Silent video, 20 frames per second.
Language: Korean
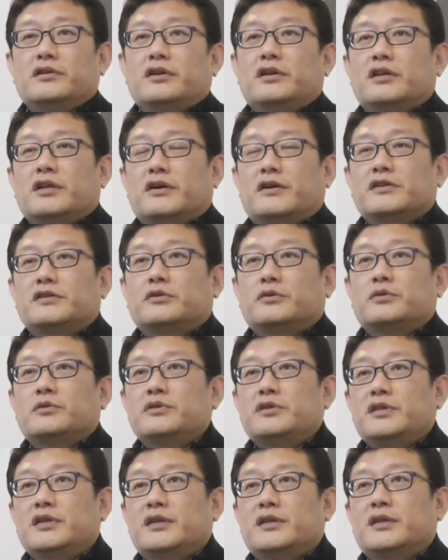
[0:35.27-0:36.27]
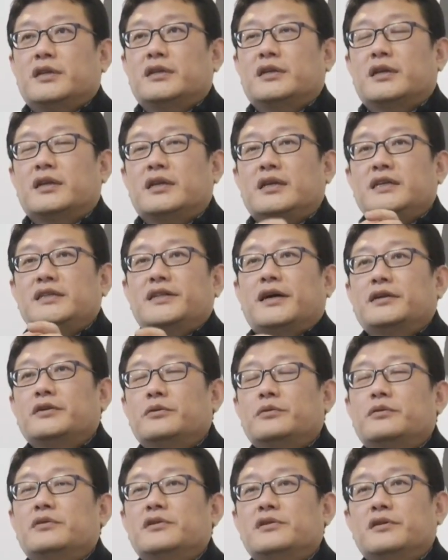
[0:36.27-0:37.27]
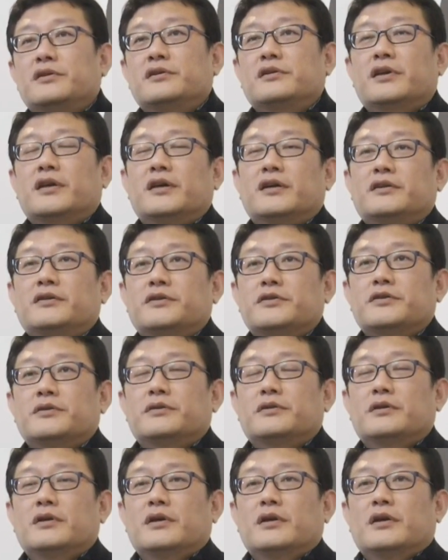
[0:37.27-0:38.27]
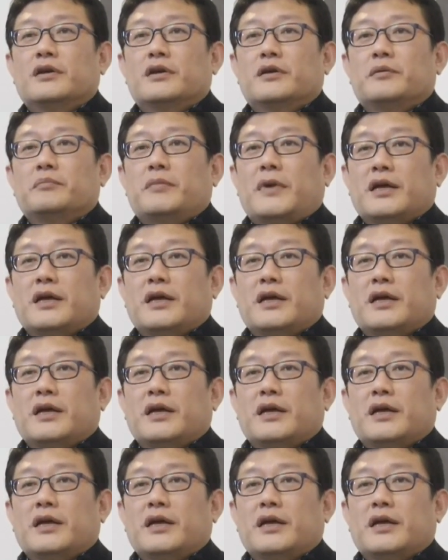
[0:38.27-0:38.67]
철인들이 나와서 통치해야 된다는 이상론을 전개한 거죠.